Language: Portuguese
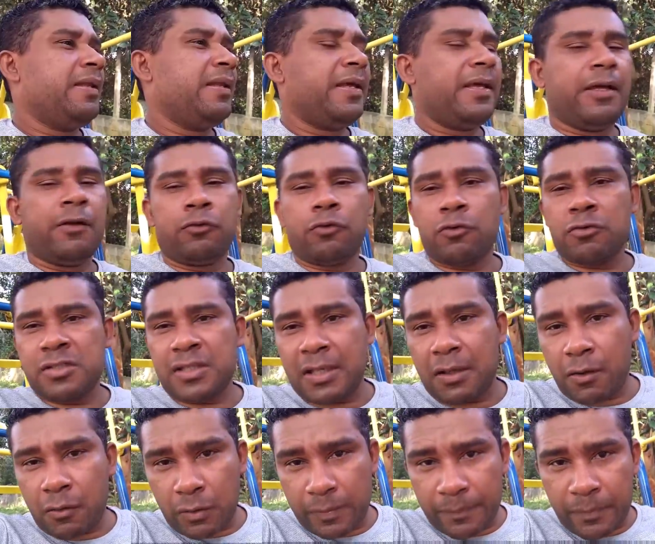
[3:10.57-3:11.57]
é, eu estou usando
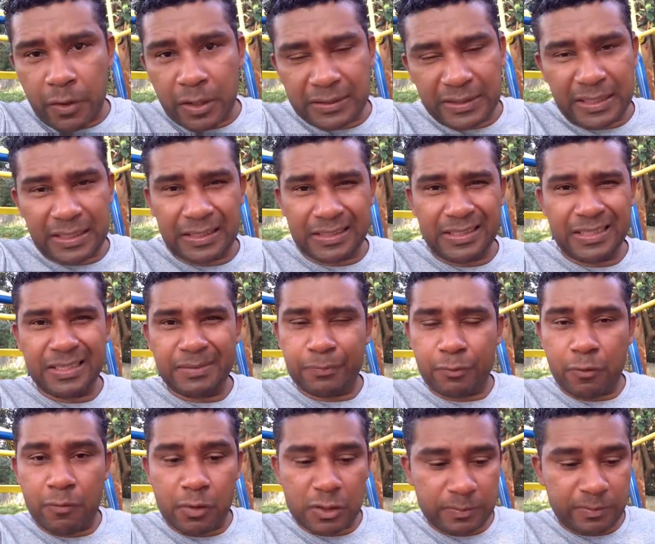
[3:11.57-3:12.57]
agora um importado aqui,
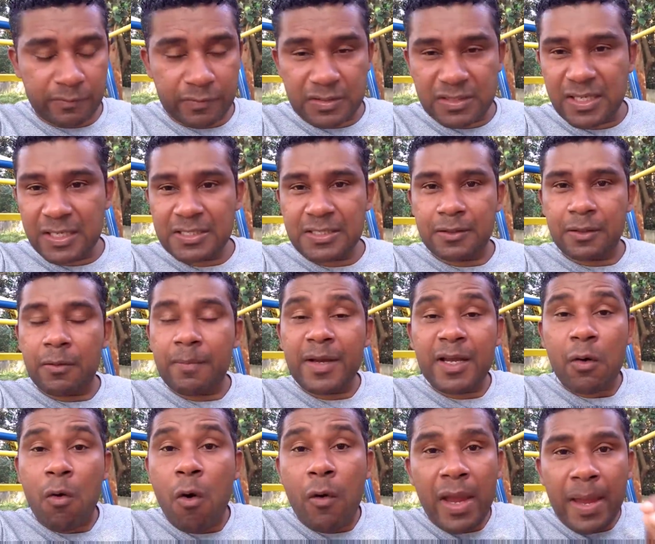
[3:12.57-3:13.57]
depois eu mostro para vocês, então,
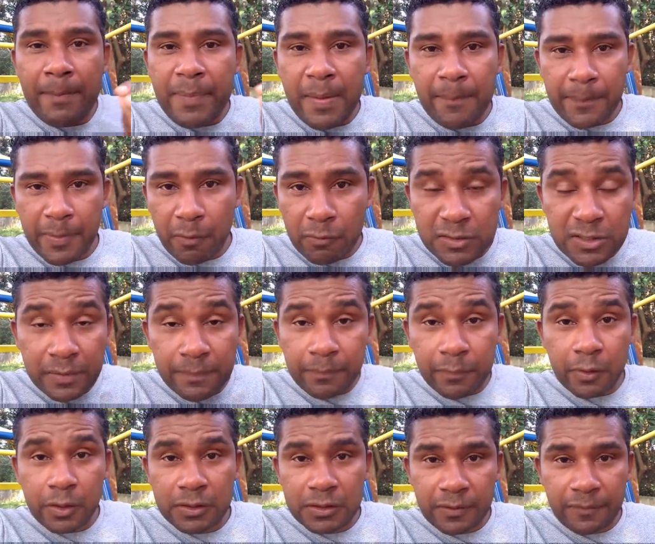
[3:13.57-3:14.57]
mas qualquer papel você
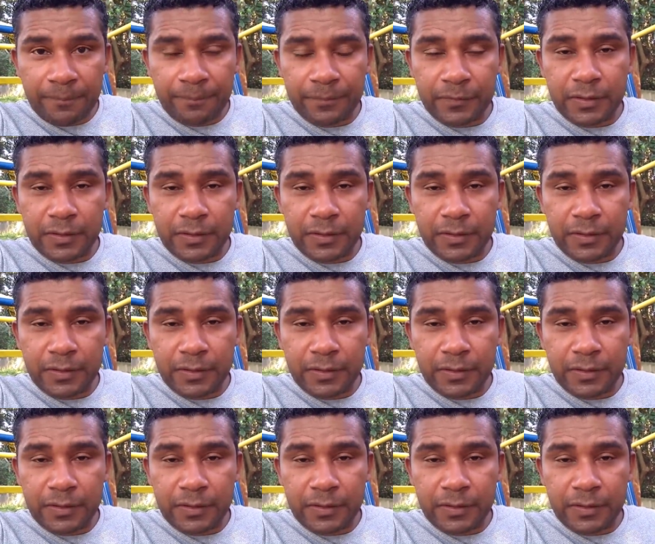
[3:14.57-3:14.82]
pode